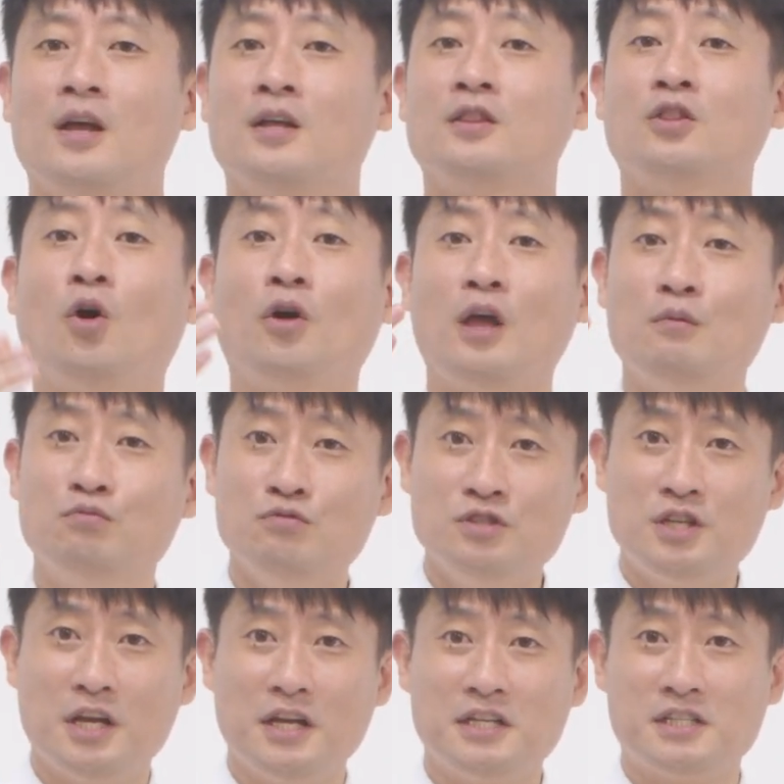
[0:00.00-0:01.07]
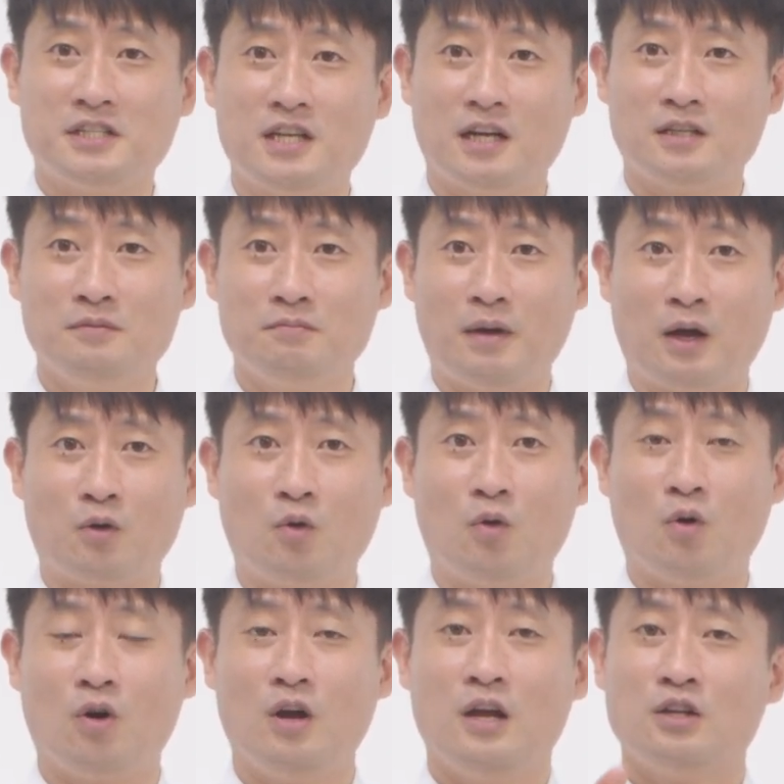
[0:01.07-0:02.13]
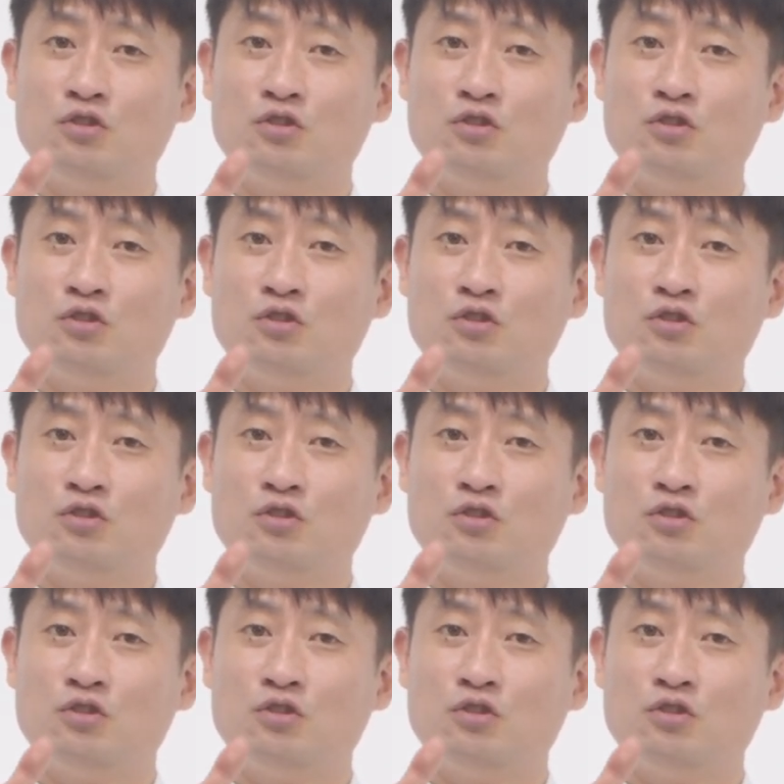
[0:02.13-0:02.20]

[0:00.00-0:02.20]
너의 문제의 시작은 바로